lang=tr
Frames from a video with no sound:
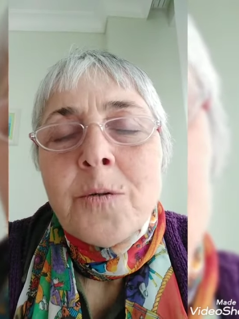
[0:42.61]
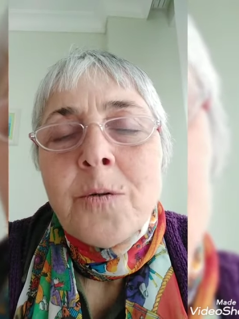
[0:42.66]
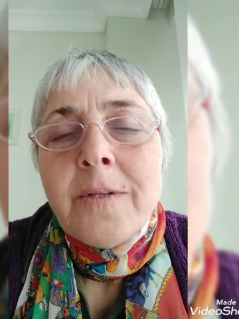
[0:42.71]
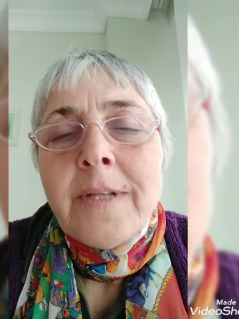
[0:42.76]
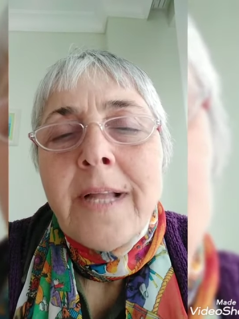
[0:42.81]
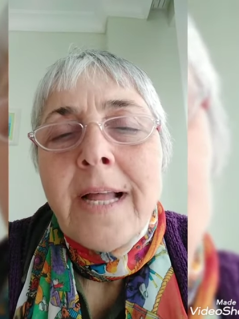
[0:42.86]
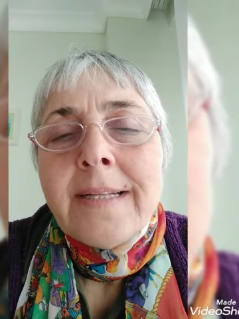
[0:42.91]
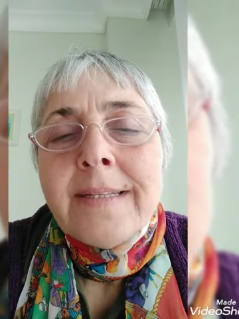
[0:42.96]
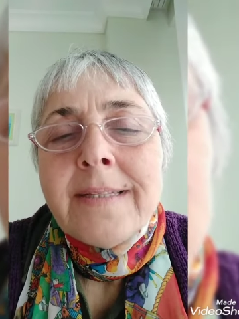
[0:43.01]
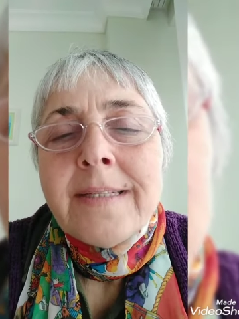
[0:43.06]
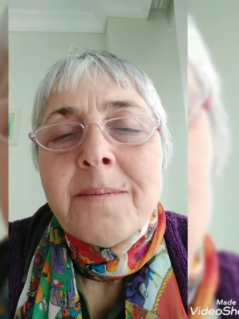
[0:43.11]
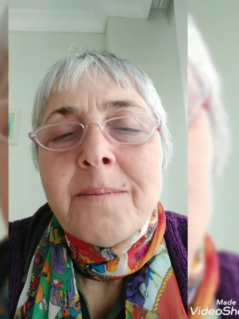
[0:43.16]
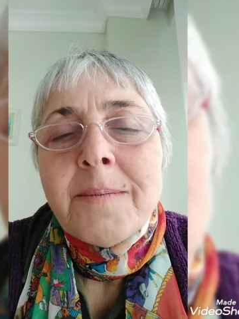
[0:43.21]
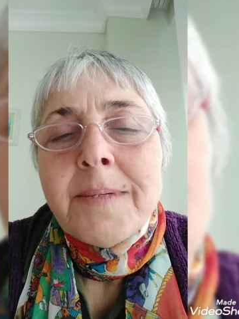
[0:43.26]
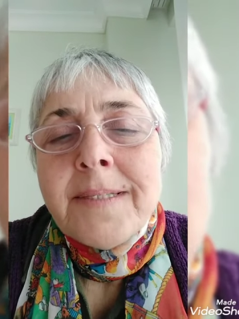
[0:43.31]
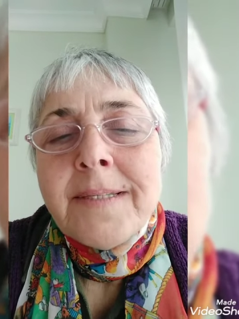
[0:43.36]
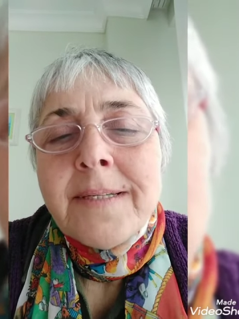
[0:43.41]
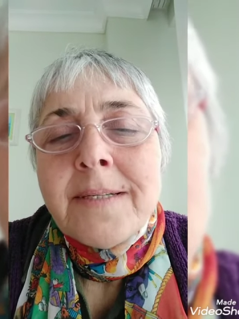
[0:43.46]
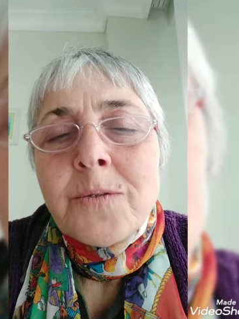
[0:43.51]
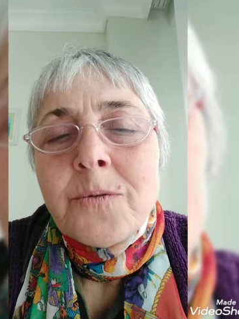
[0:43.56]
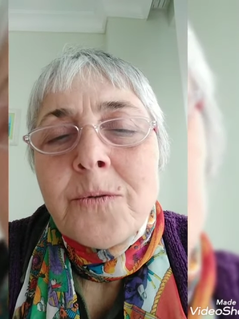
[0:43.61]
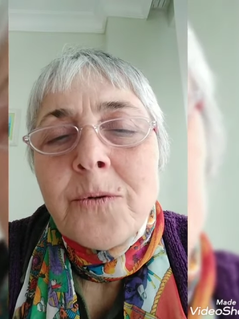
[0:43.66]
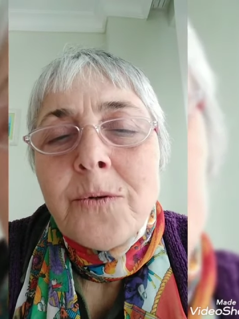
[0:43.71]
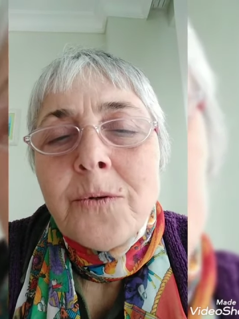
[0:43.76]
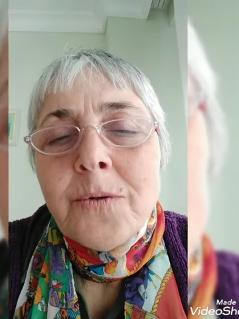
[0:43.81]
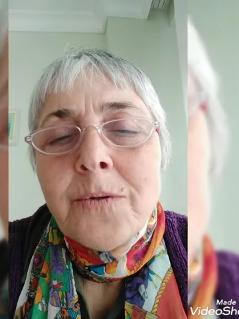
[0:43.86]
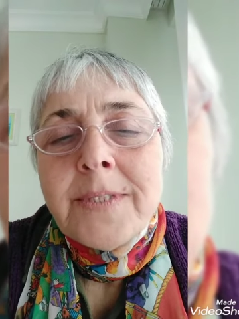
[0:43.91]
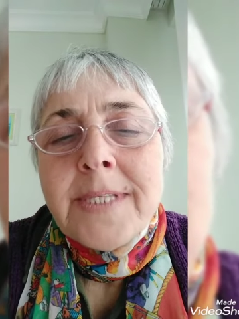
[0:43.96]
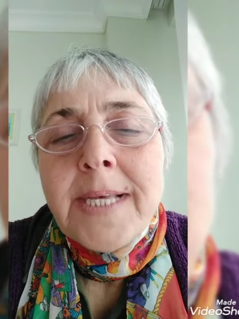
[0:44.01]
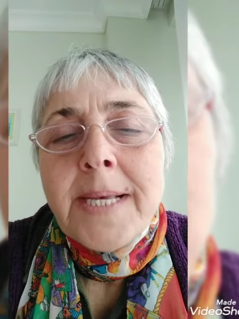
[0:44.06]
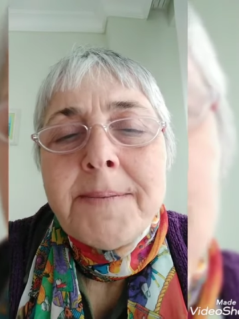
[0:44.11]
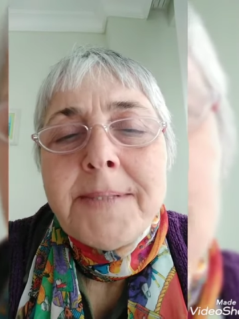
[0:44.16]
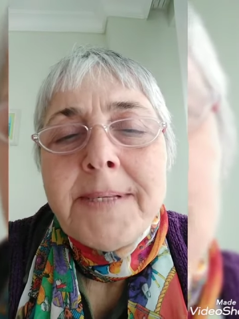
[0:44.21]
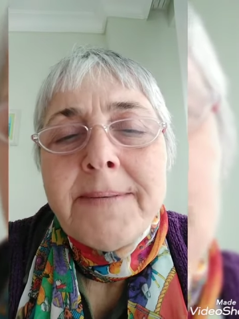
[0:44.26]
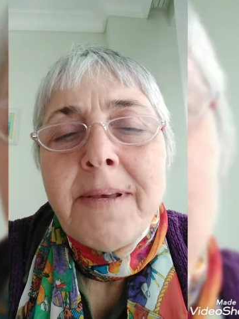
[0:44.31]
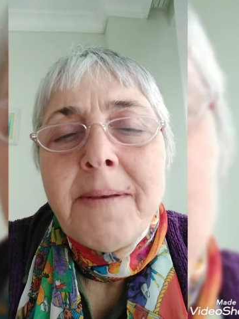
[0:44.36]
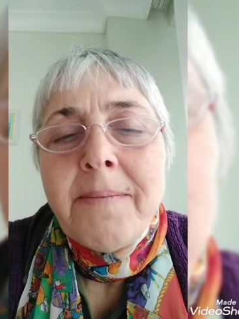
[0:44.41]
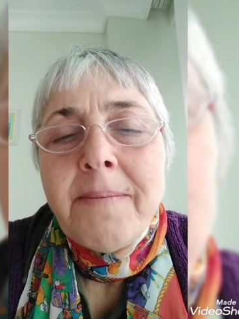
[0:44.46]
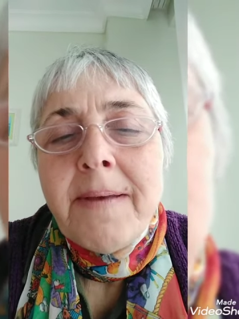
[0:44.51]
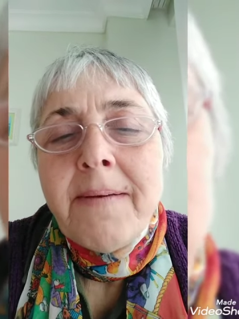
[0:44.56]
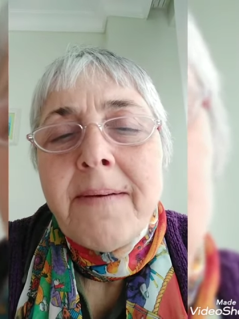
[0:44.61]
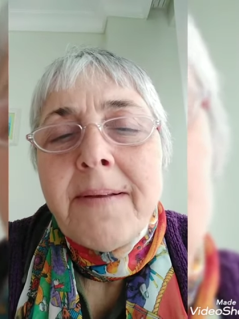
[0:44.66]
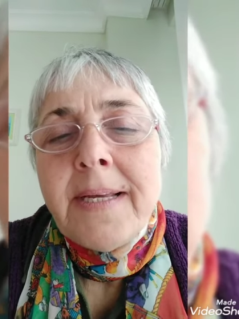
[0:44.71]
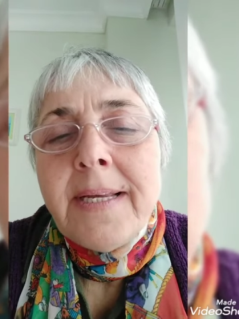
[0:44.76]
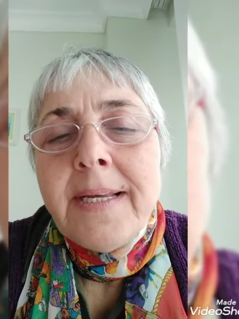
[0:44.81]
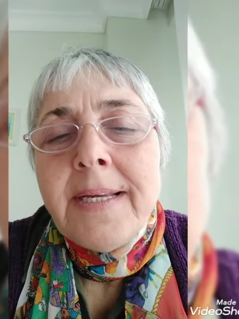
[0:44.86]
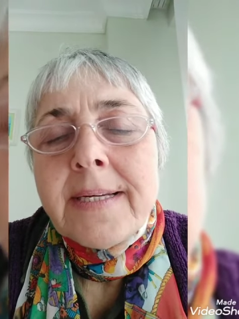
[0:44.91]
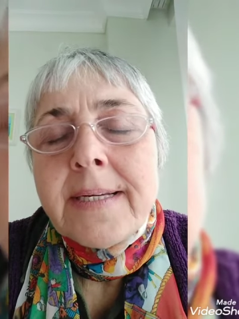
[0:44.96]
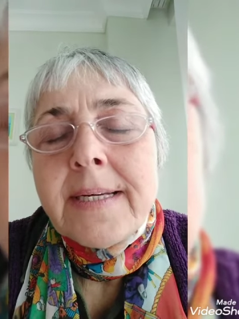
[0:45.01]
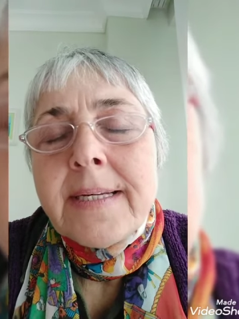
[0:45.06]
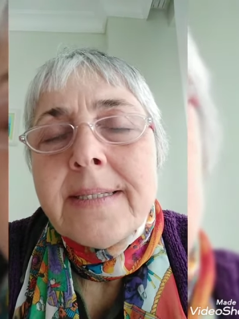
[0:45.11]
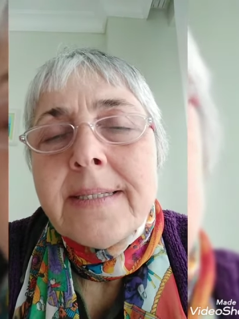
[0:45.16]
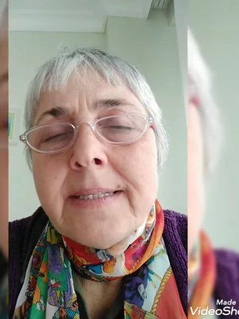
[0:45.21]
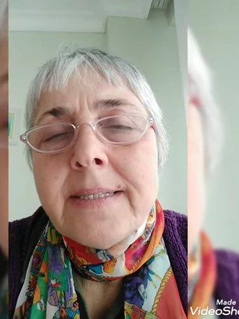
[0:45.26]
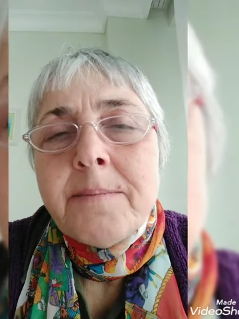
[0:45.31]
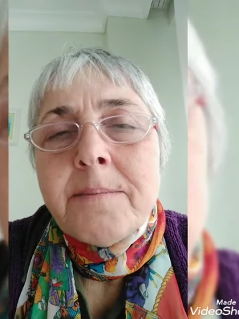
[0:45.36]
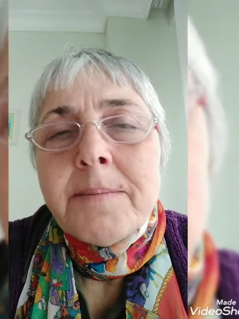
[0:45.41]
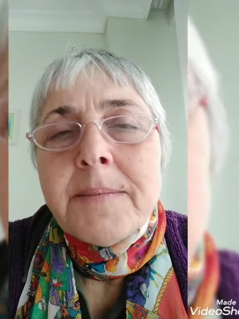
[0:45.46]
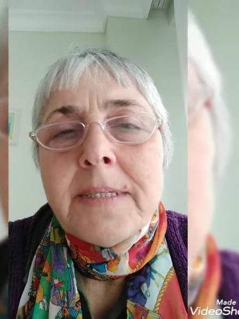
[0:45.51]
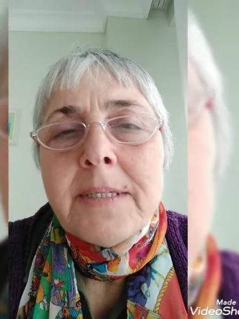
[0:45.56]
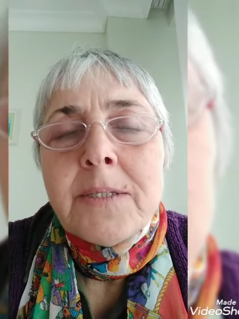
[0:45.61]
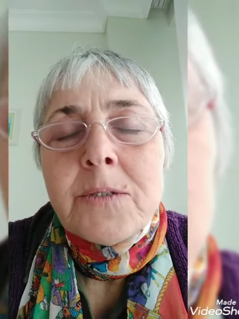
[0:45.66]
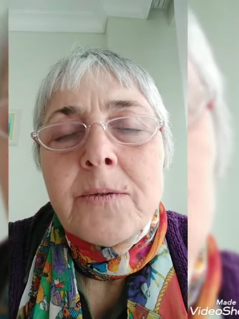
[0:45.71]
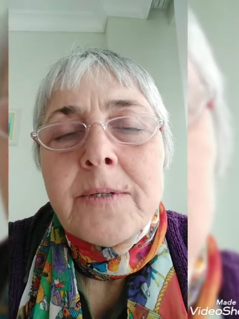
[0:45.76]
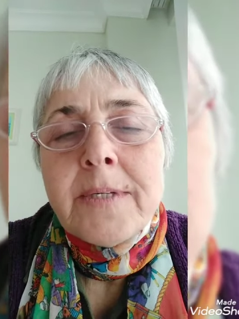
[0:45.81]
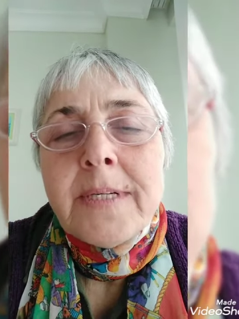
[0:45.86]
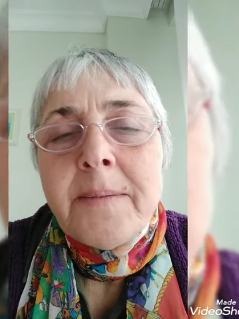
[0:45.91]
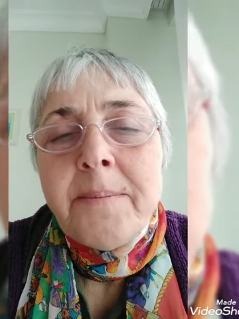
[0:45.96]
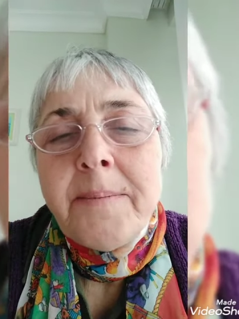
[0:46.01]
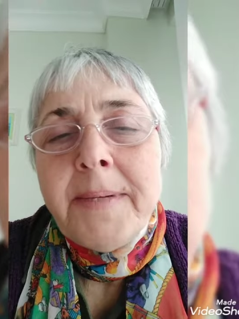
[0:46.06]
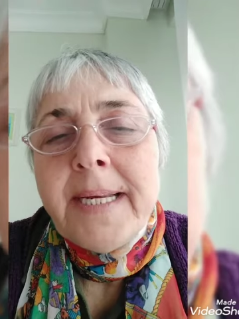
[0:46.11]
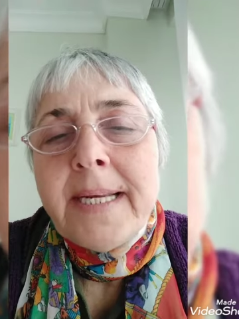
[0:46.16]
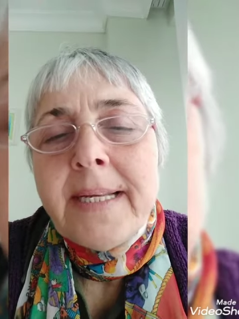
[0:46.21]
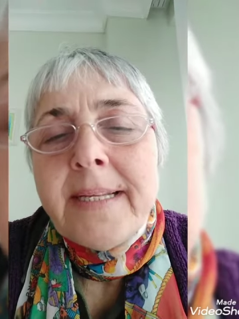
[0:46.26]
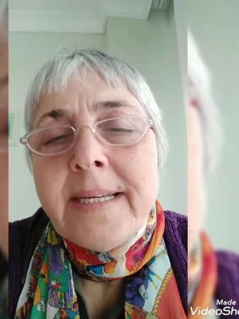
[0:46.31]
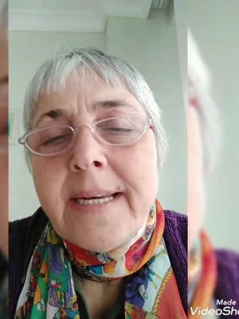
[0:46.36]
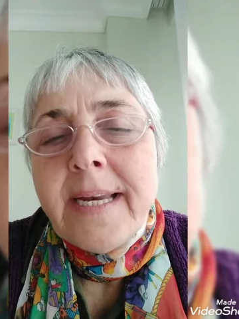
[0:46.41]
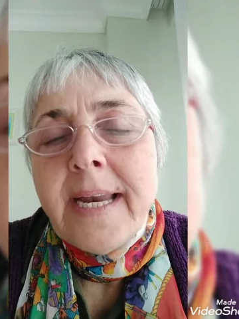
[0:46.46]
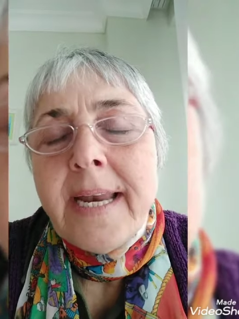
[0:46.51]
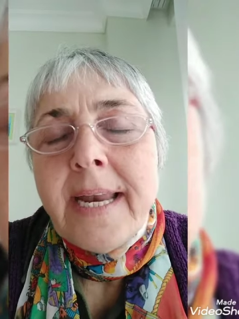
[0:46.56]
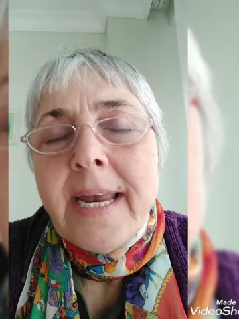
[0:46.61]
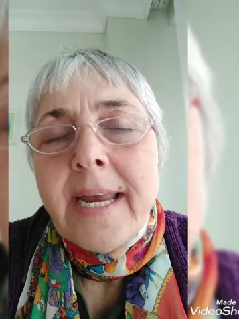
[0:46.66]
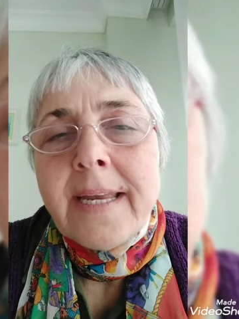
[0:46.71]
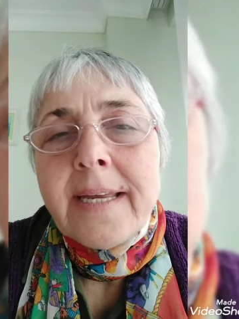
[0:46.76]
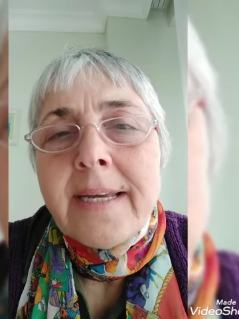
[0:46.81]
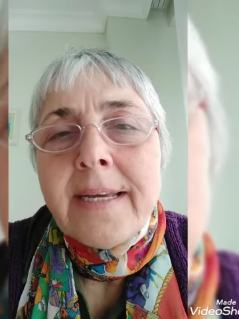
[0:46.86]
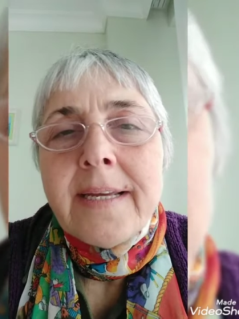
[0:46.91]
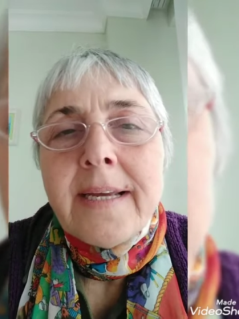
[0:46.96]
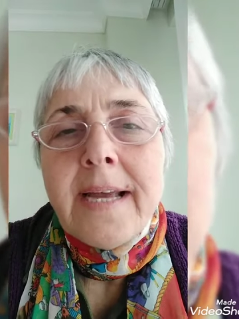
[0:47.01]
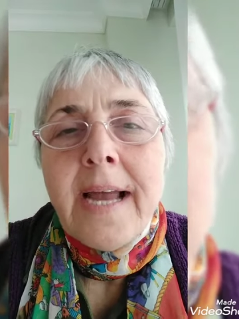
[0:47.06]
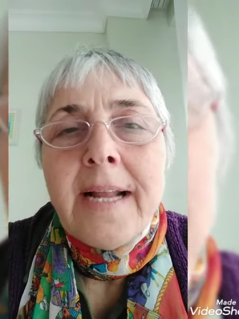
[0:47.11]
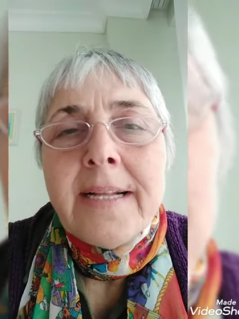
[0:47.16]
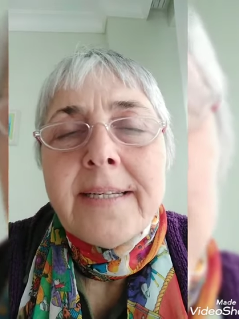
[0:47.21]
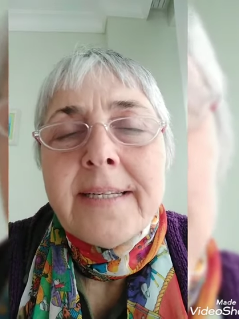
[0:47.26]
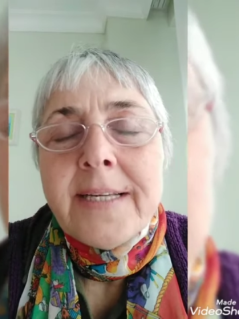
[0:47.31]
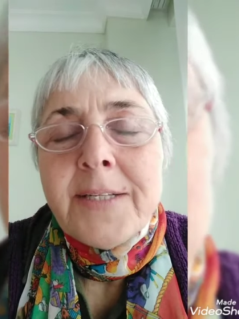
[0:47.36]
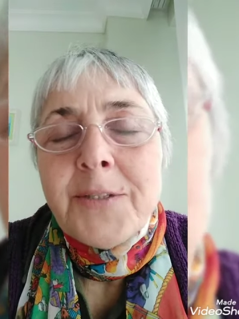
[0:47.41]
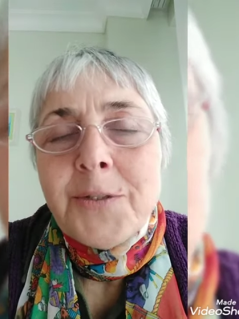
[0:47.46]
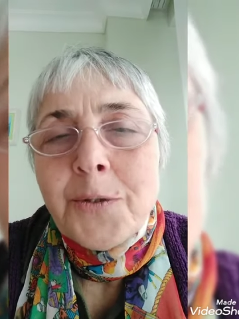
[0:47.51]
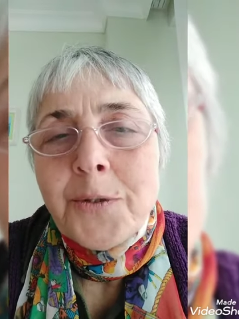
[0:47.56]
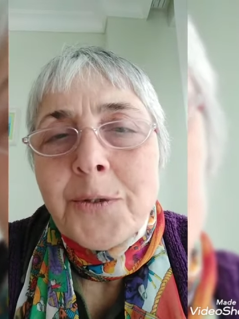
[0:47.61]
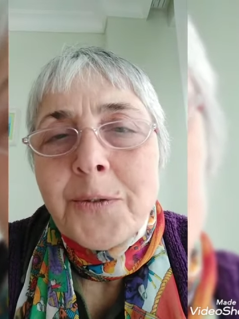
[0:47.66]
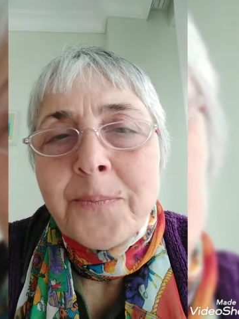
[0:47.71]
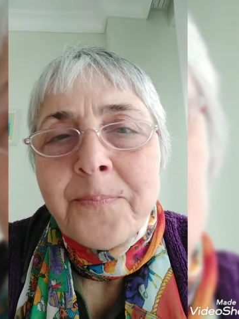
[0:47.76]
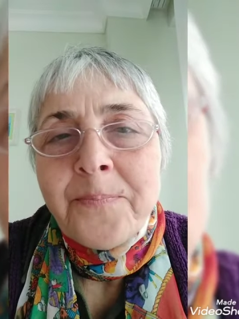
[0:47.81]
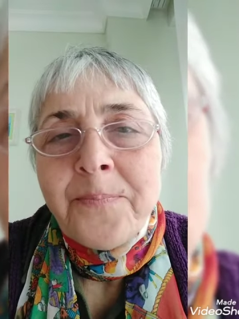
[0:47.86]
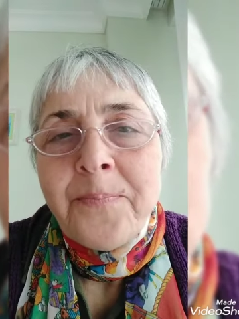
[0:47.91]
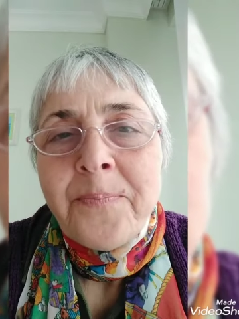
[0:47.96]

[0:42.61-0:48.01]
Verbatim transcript: kullandığım atık suyu sebze ve meyveleri yıkadığım e, suları biriktirerek elde ediyorum.